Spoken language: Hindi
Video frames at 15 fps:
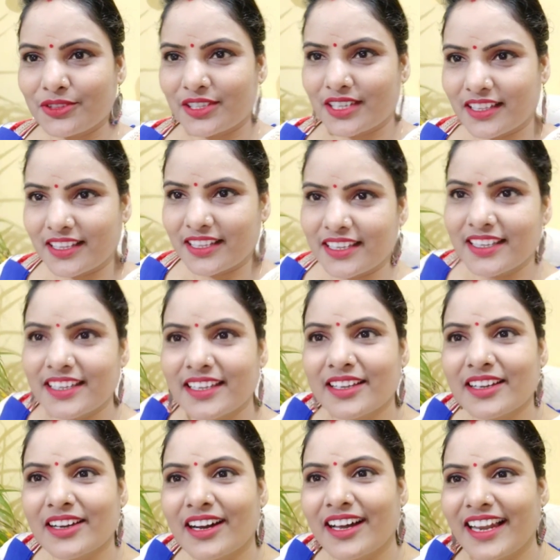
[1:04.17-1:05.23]
वो कर दी
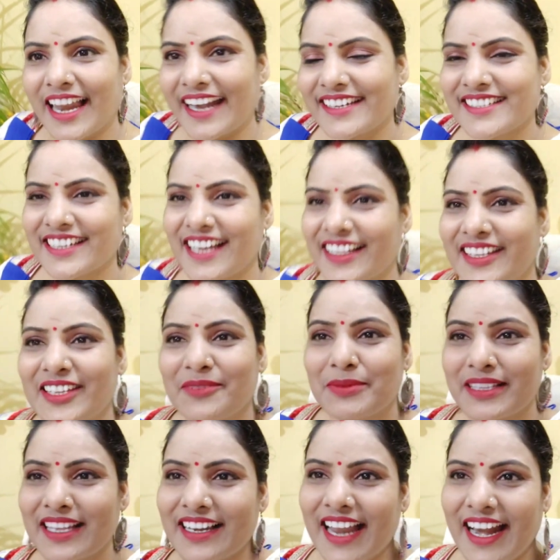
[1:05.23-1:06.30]
आ, लाइट जलाती है
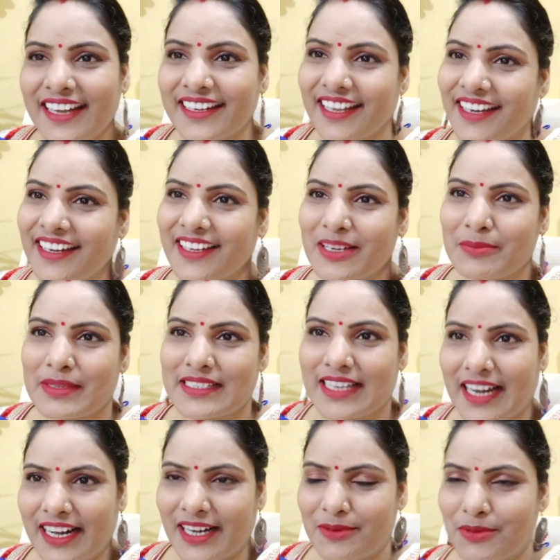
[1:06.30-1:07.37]
पता लाइट है लेकिन मैं
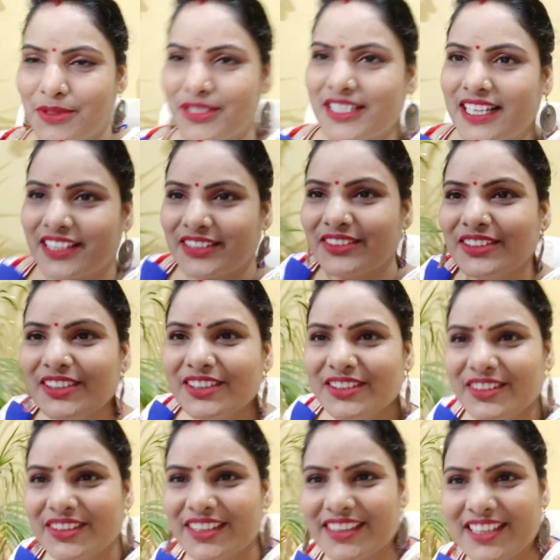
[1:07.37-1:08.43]
जलाना भूल जाती हूँ
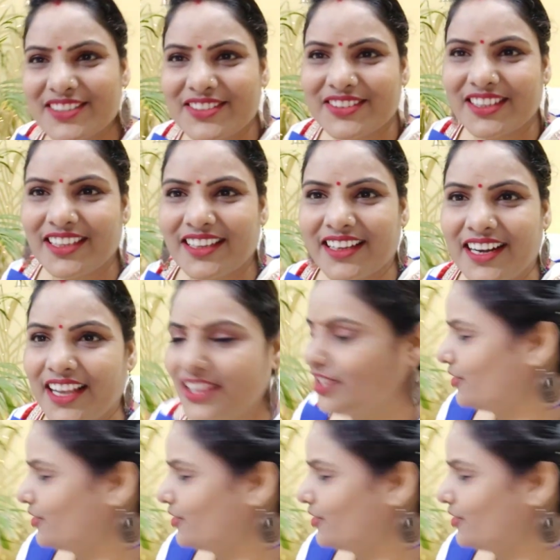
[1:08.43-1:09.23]
तो कितना सुंदर लग रहा है